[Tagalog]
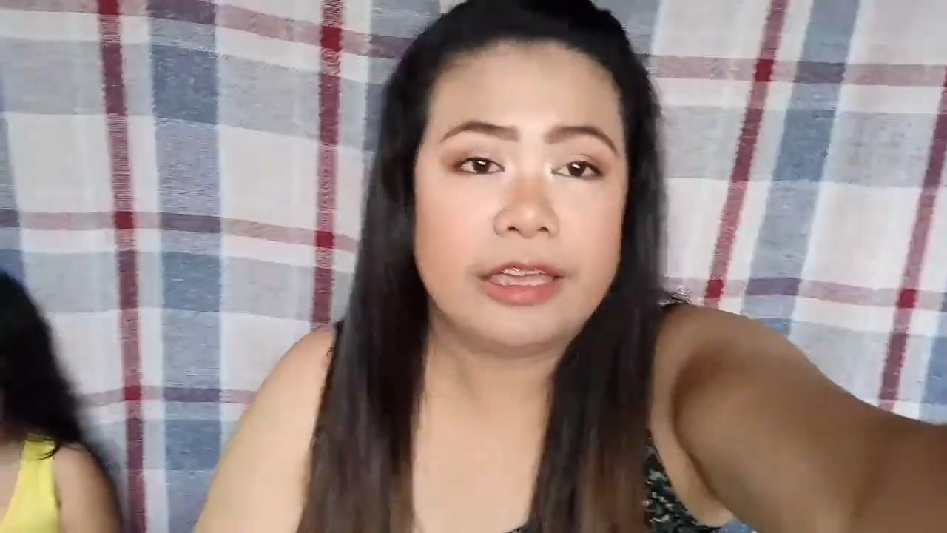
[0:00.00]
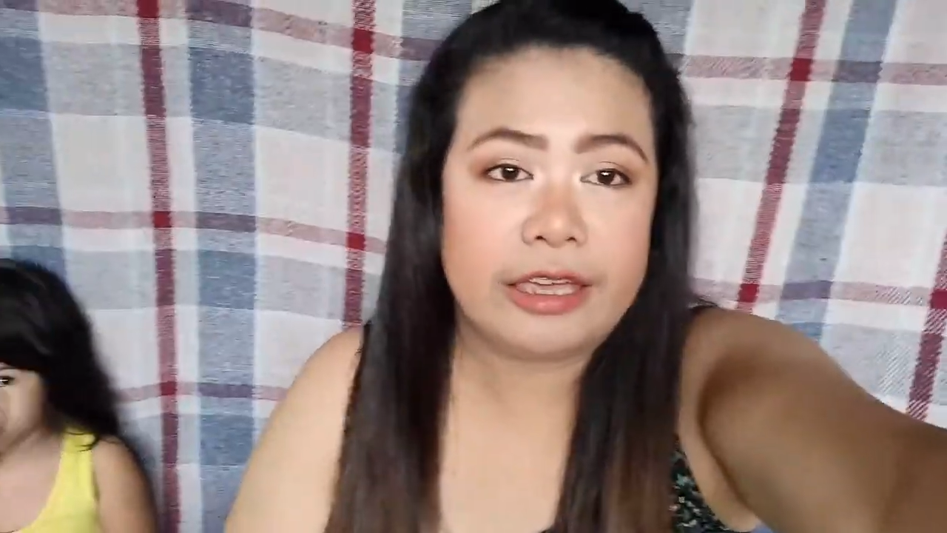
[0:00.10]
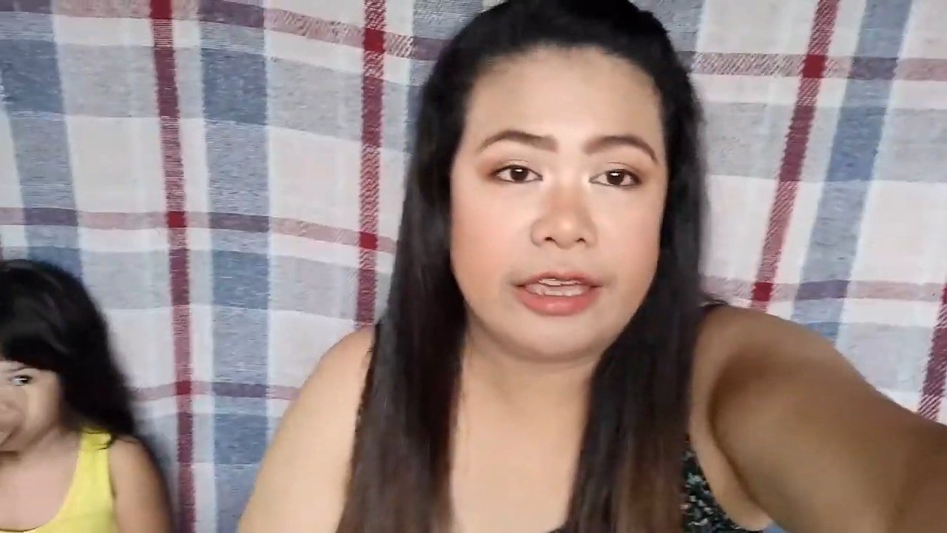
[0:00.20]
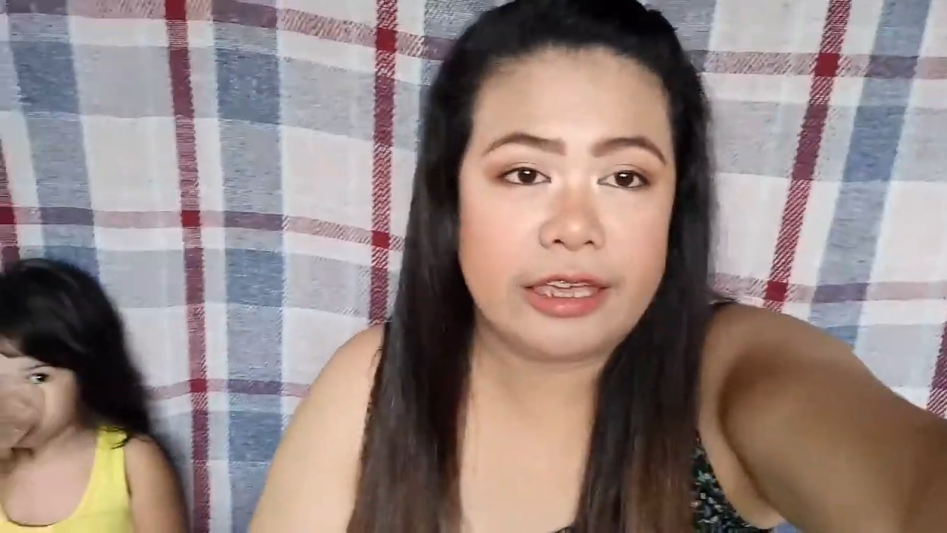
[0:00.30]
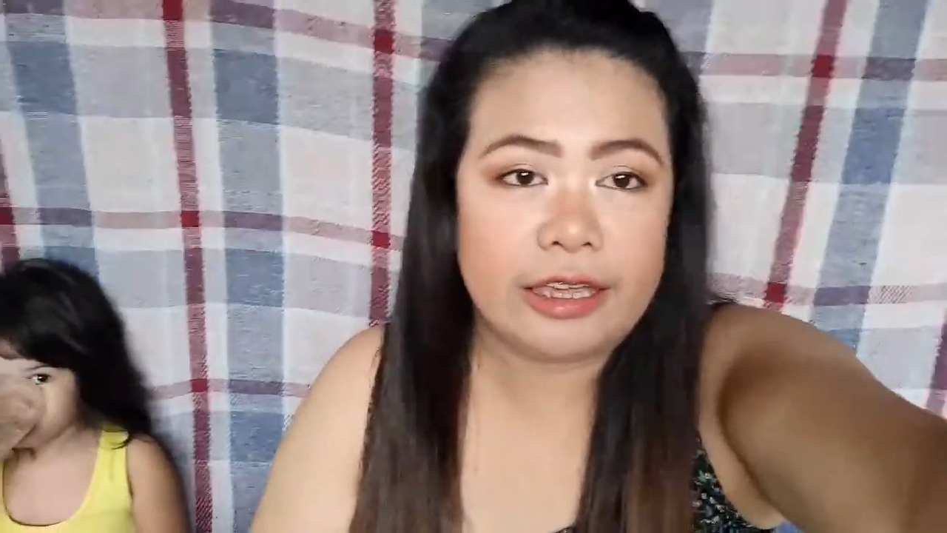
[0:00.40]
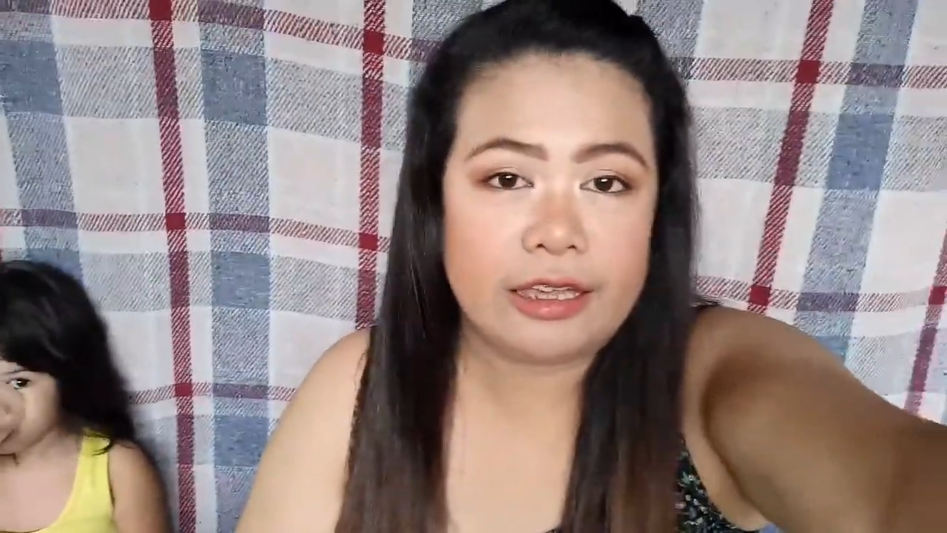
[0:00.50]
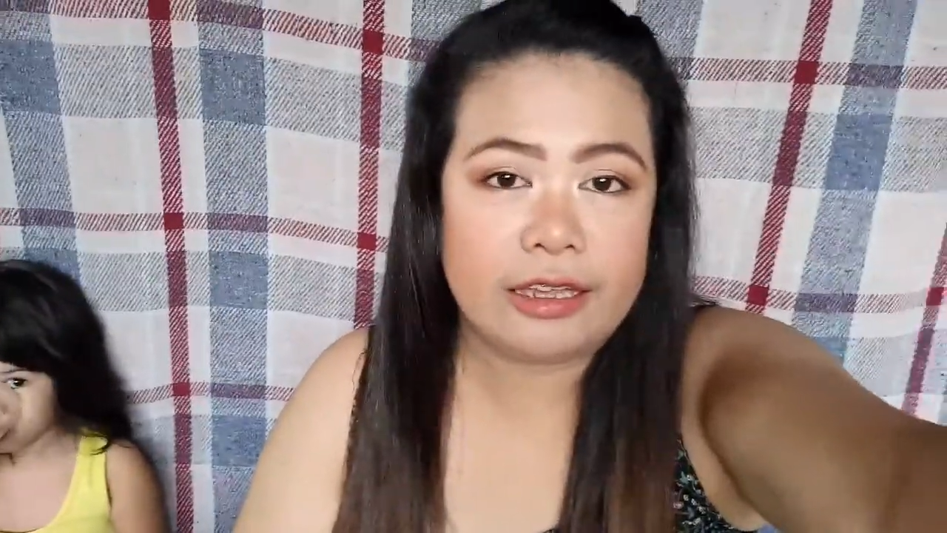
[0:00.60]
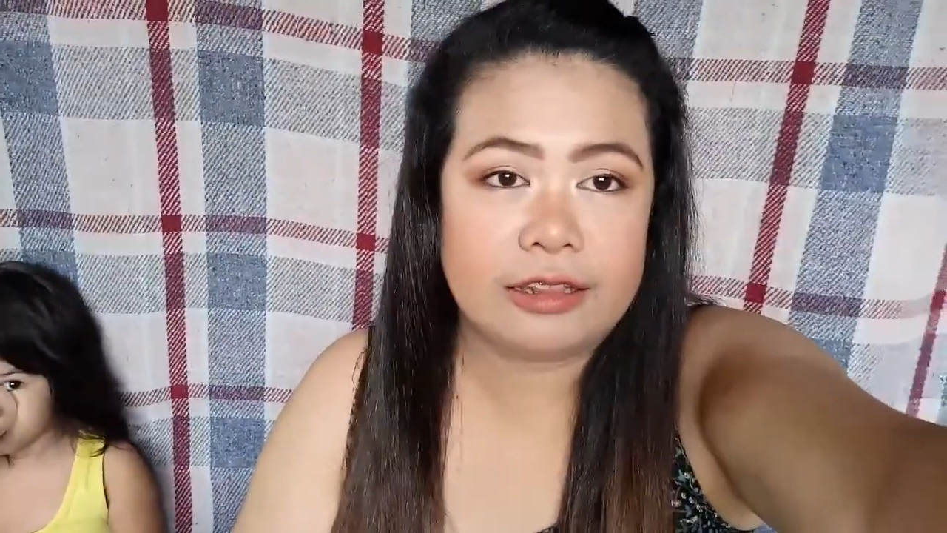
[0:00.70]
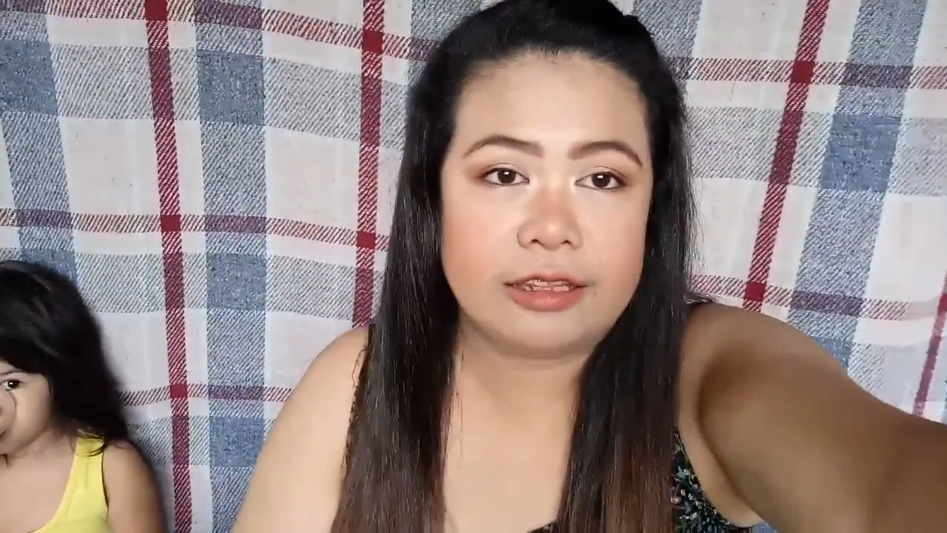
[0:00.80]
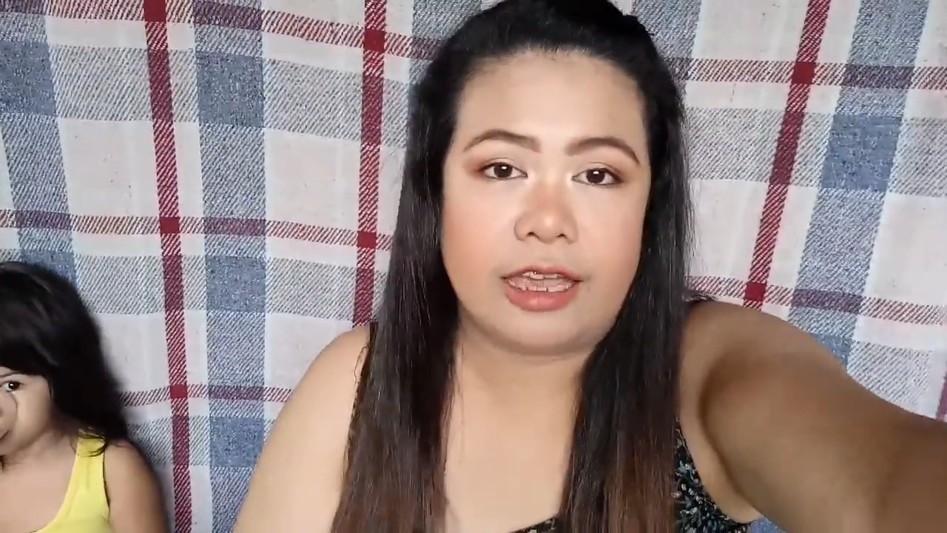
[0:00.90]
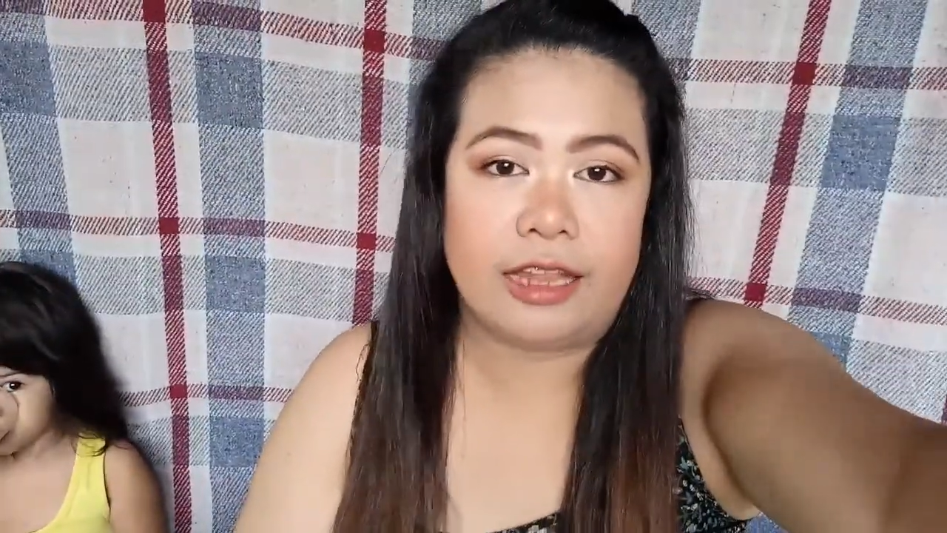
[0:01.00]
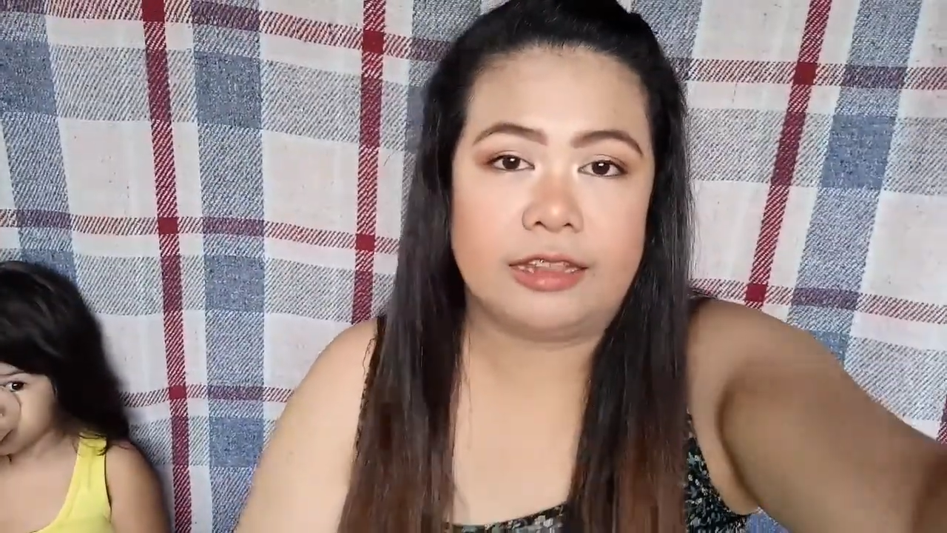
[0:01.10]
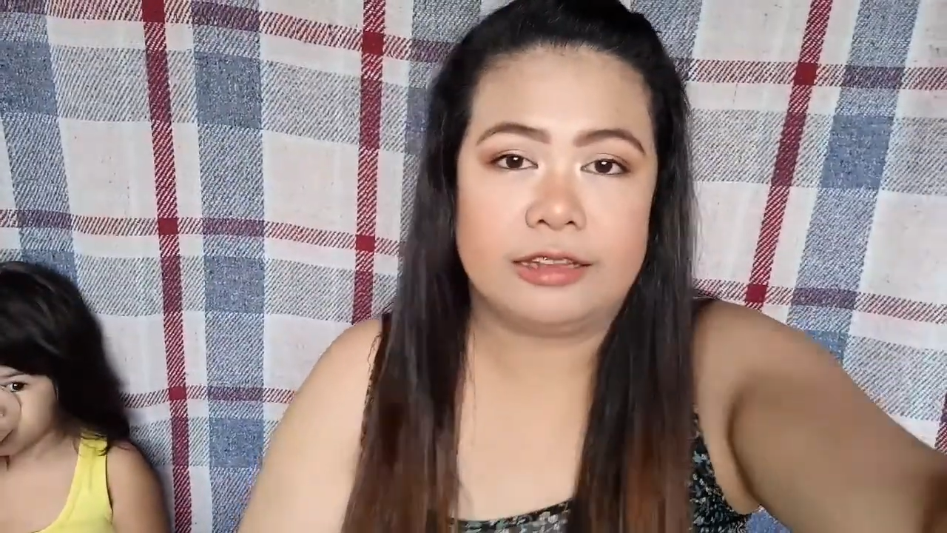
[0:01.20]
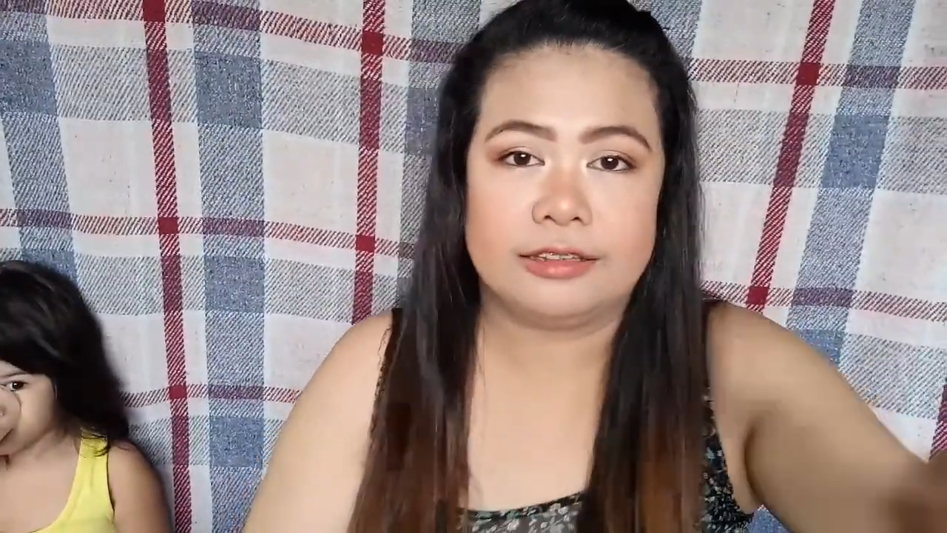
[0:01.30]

And, yan.